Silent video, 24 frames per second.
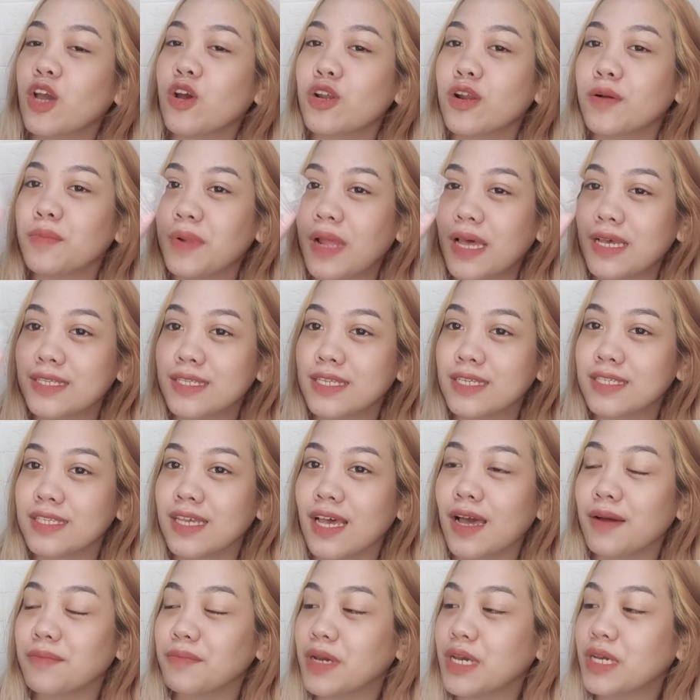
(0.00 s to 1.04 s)
ako ng plastic
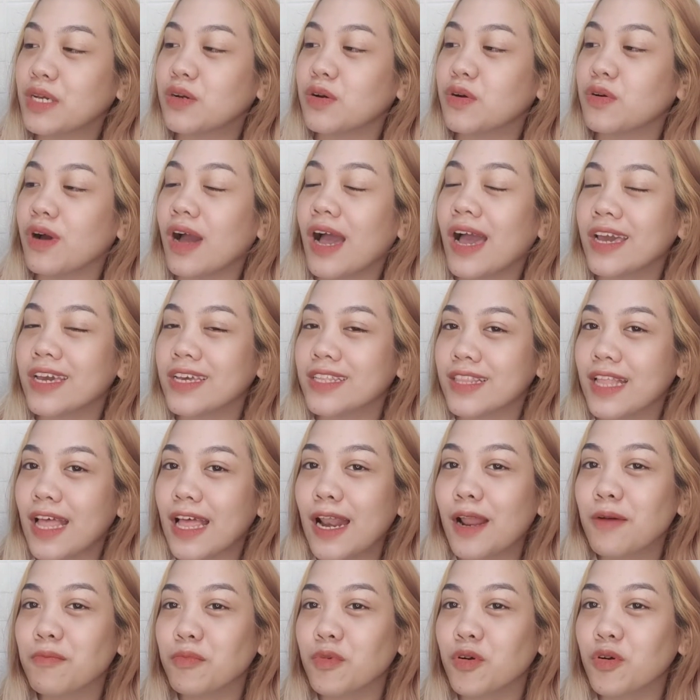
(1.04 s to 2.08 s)
sa kamay ko kahit
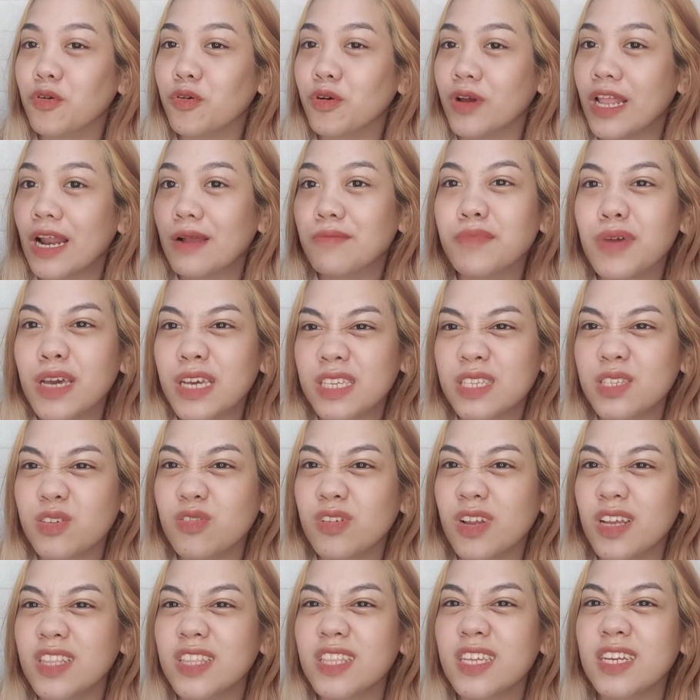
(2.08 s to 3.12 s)
alam kong ilang beses ko
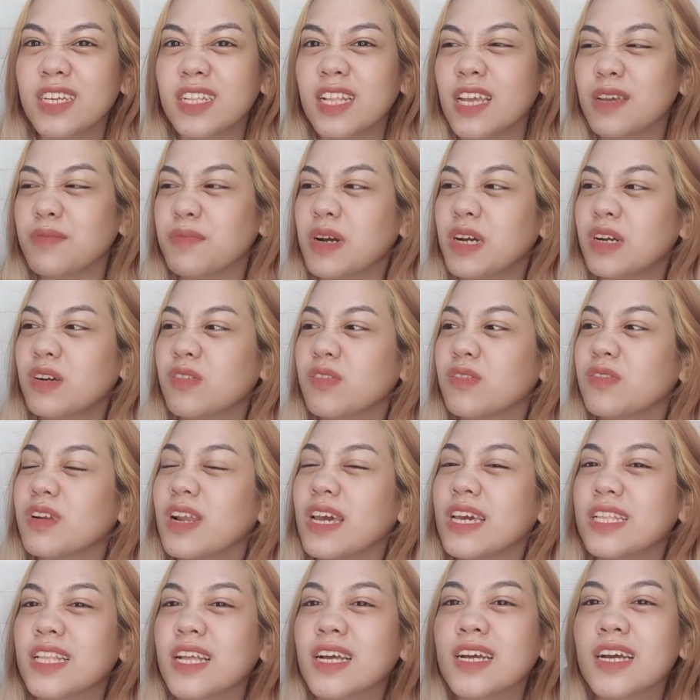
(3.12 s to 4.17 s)
na trinay
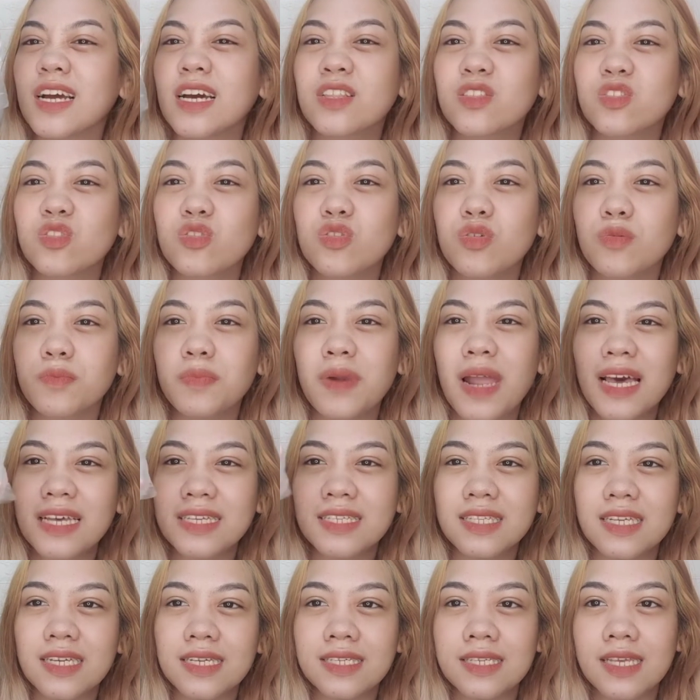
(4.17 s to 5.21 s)
magkulay ng ganito yung
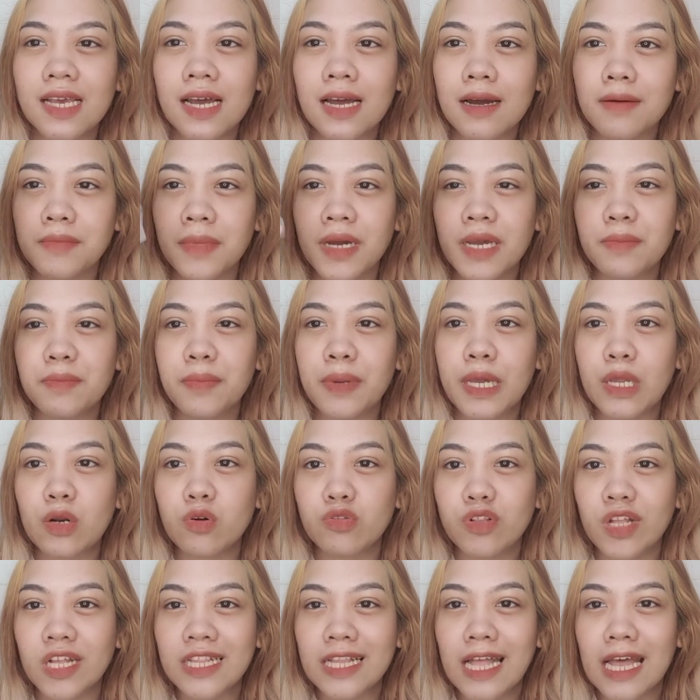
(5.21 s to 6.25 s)
plastic sa kamay pero
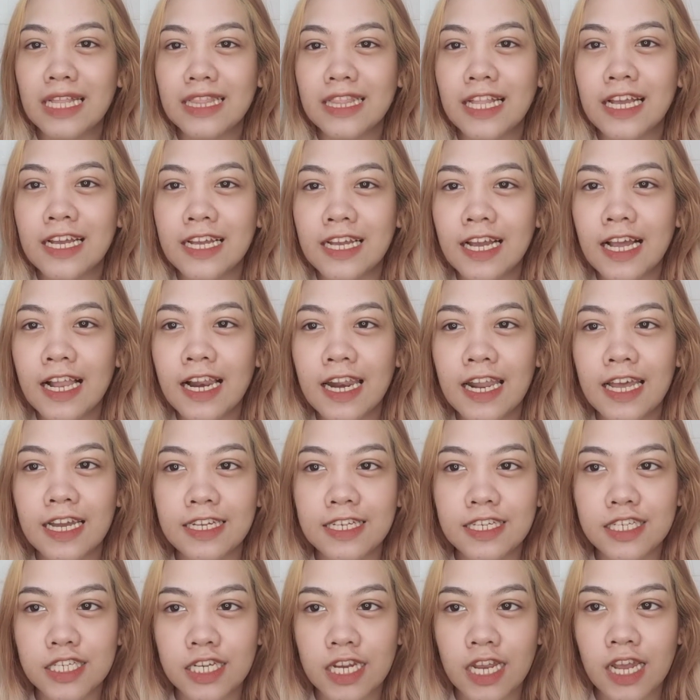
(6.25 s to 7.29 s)
natatanggal lang
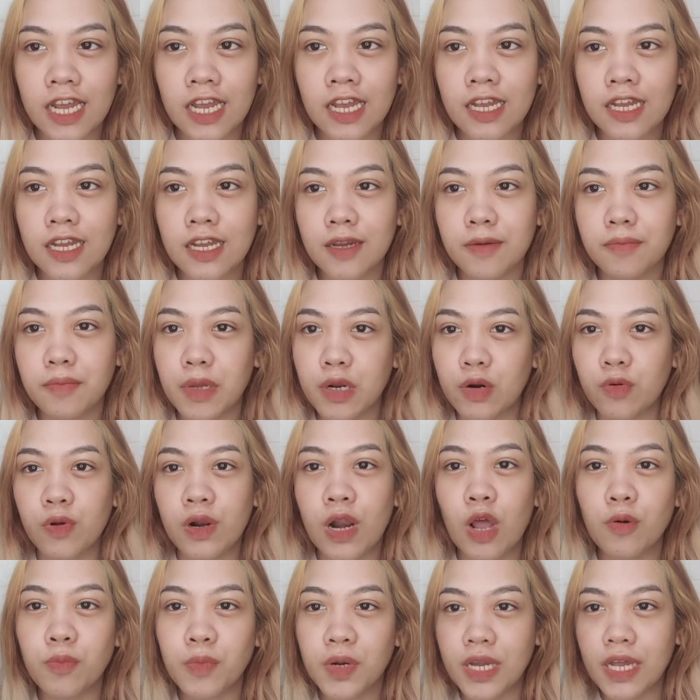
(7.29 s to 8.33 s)
siya. Pero
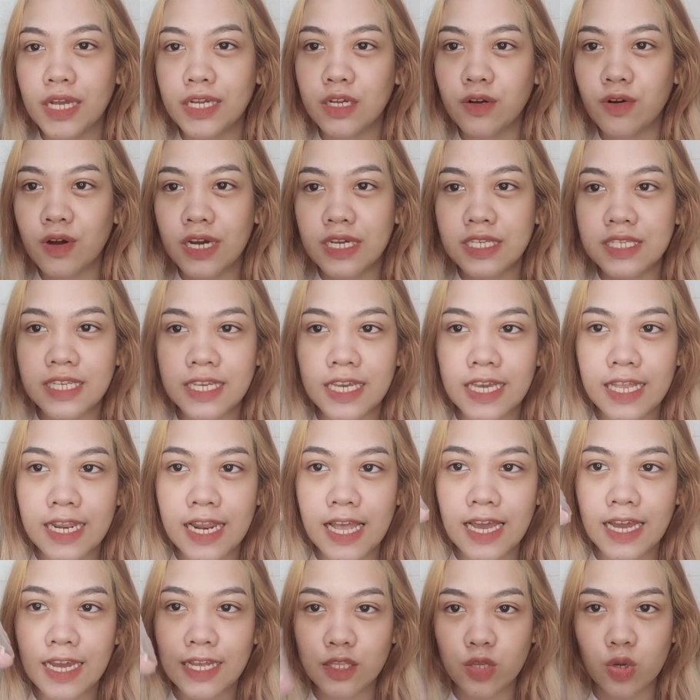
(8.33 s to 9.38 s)
wala akong magagawa kasi
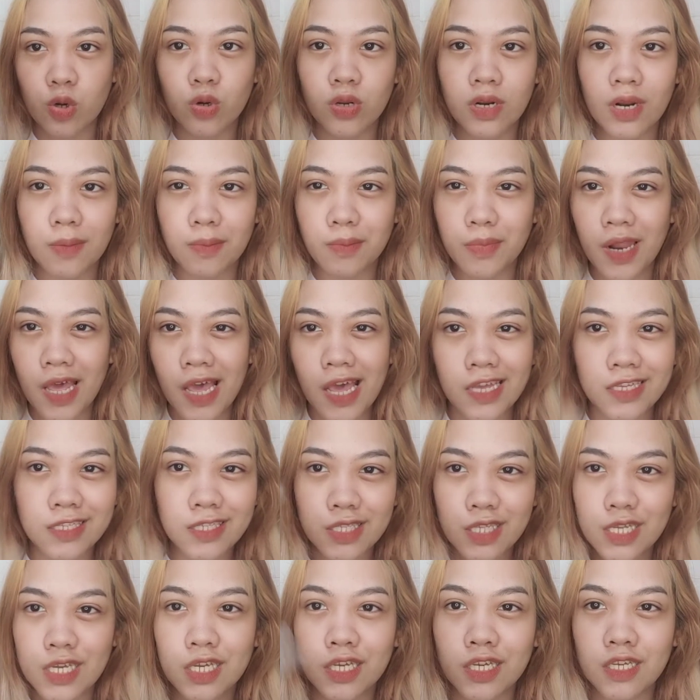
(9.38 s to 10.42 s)
kailangan ko ng
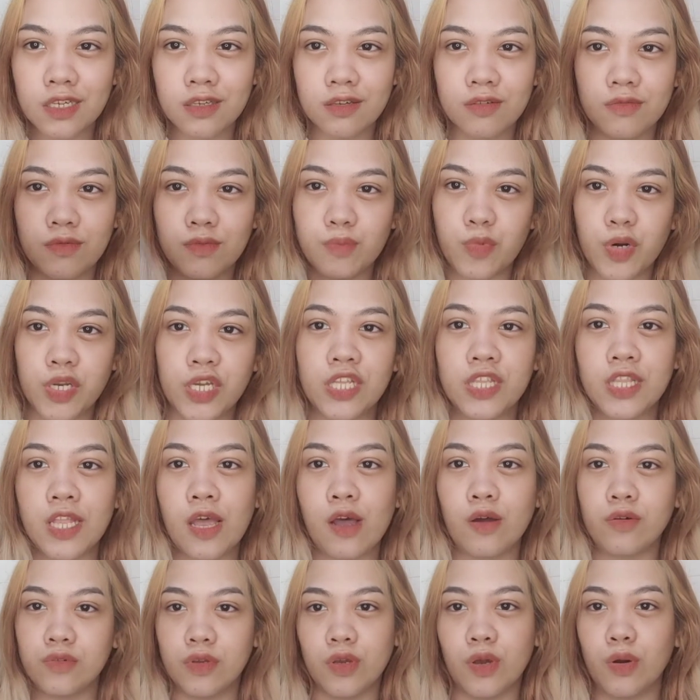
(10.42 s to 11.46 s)
plastic. Break it
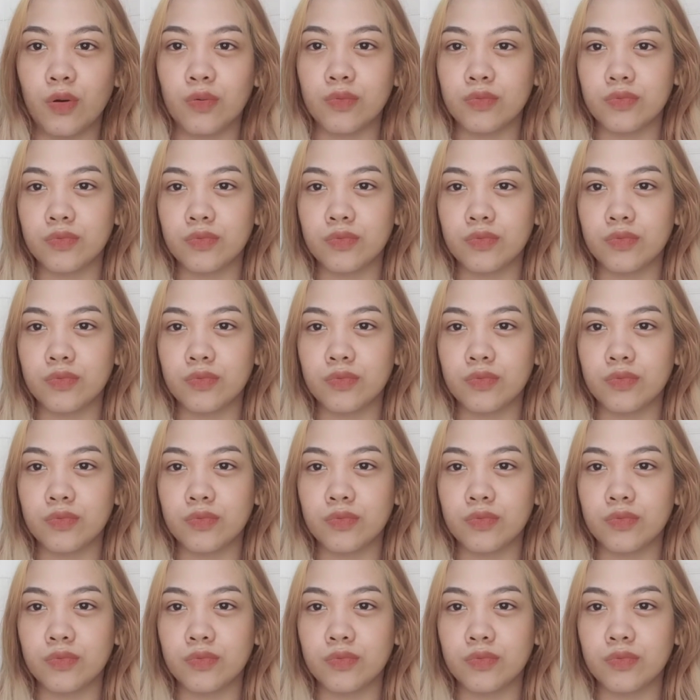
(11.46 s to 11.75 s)
down, yo.